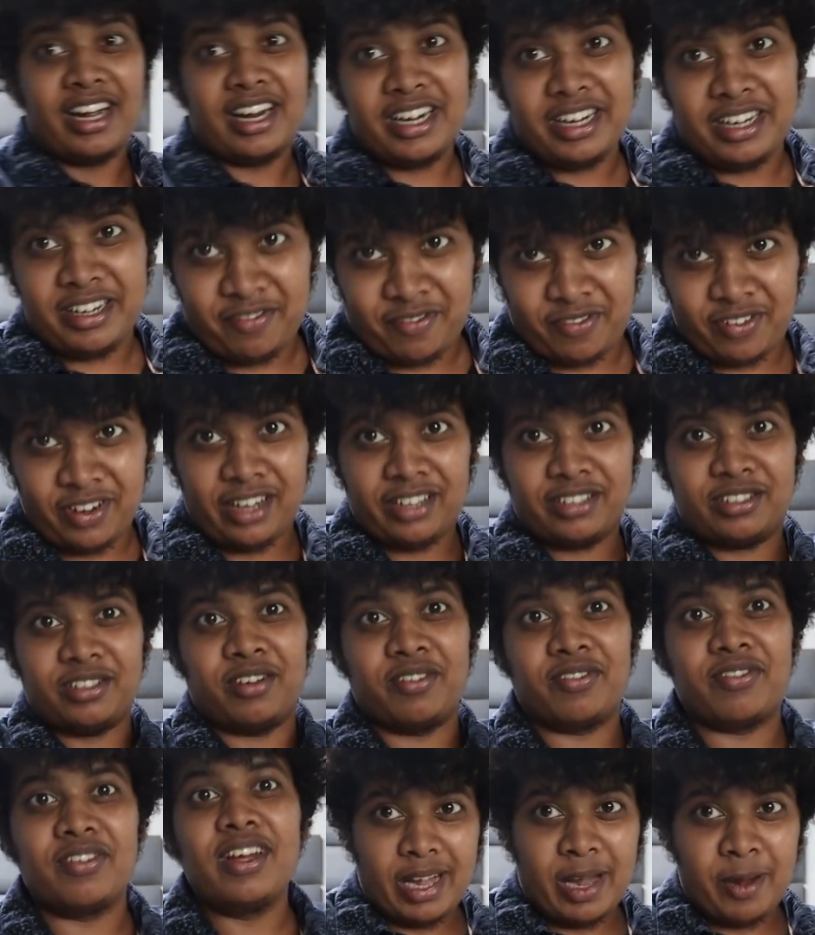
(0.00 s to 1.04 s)
அங்கே டிஃப்ரென்ஸ்
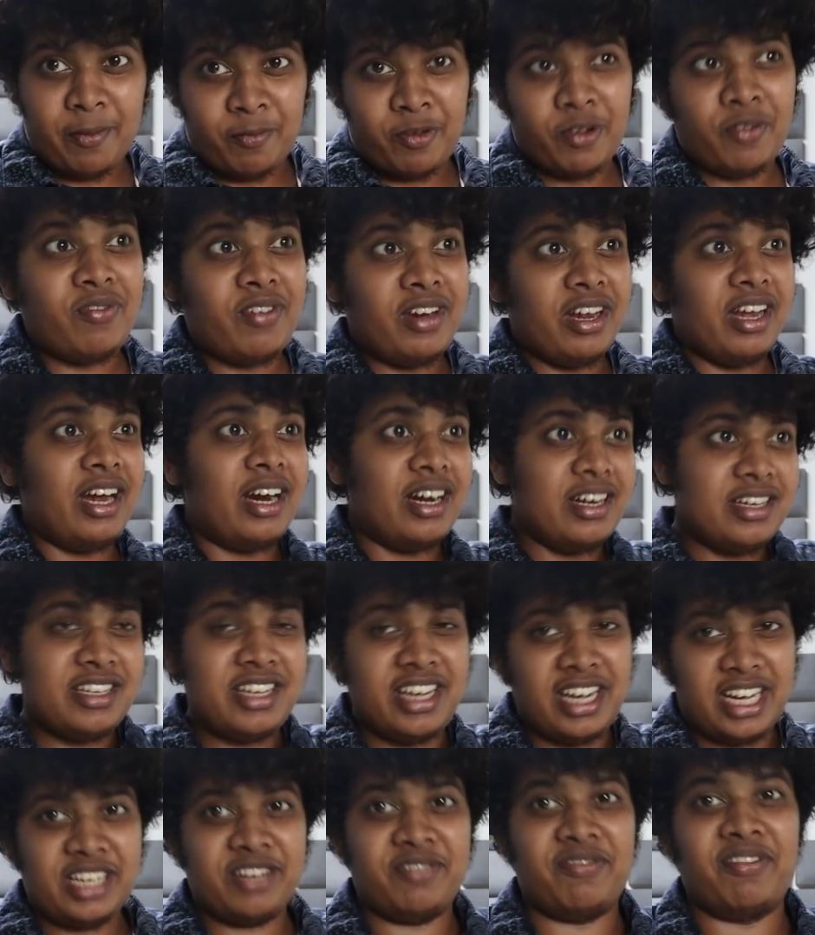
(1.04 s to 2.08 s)
ஆஃப் எம் ஃபிஃப்டி அண்ட்
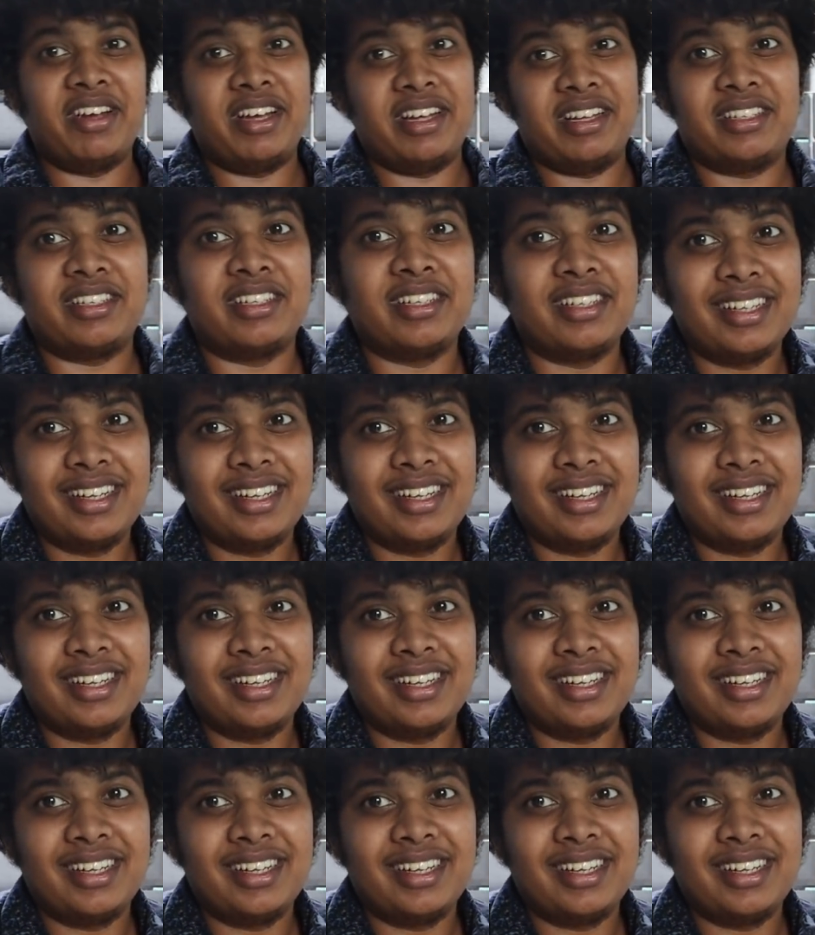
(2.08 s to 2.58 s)
ஜிஹெச் ஃபைவ் எஸ்